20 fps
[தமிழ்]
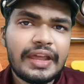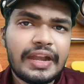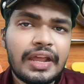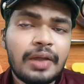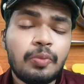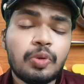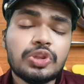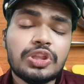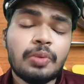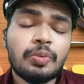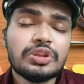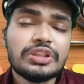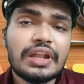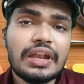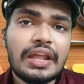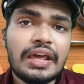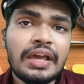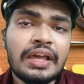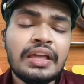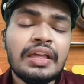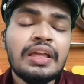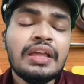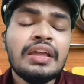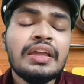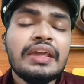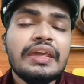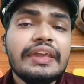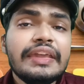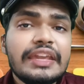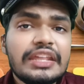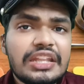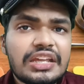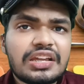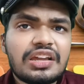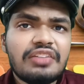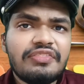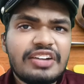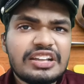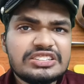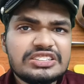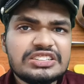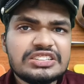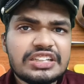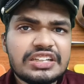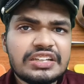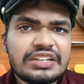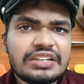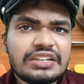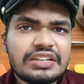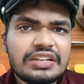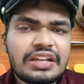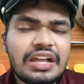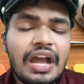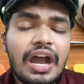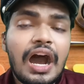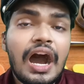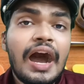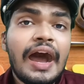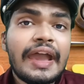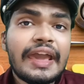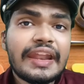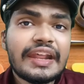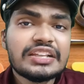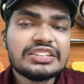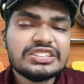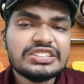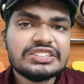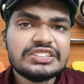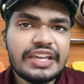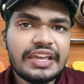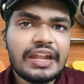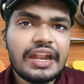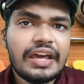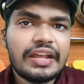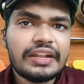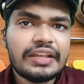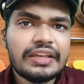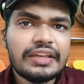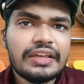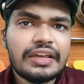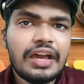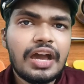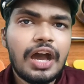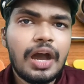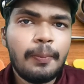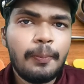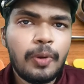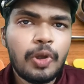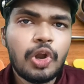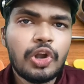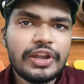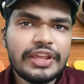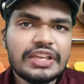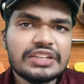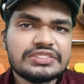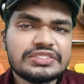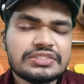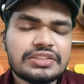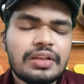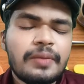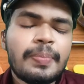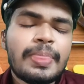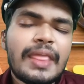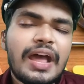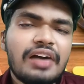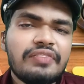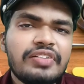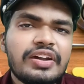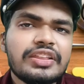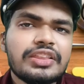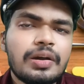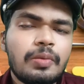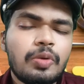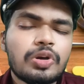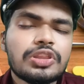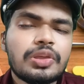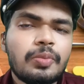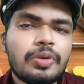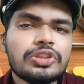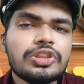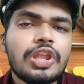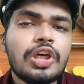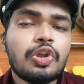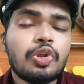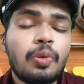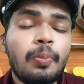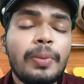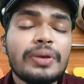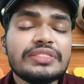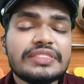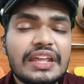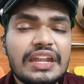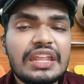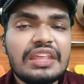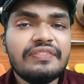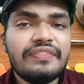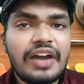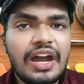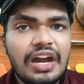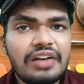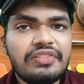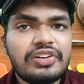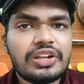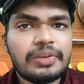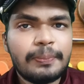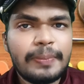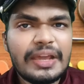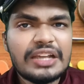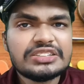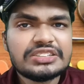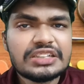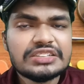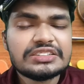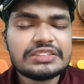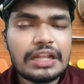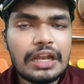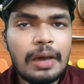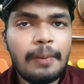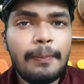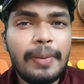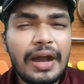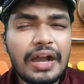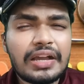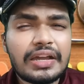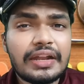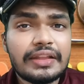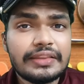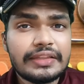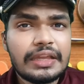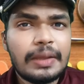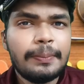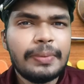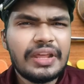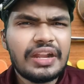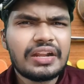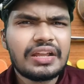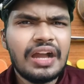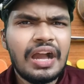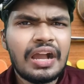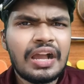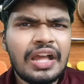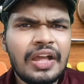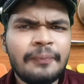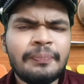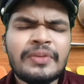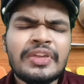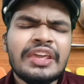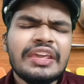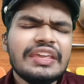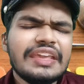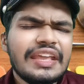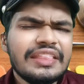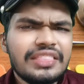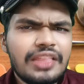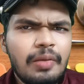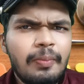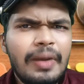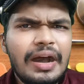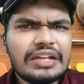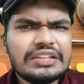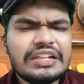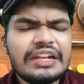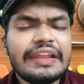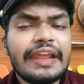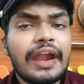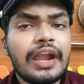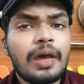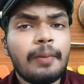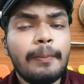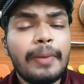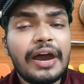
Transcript: பேரை முத முதல்ல இதுக்கு வச்சு ஆராய்ச்சி செய்கிறாரு அப்போலோனியஸ் அவர் தான் முத முதல்ல ரொம்ப தெளிவாக அவர் பேஷண்ட்ஸ் எல்லாம் பார்க்கறதுக்கு எப்படி இருக்காங்க எந்த மாதிரியான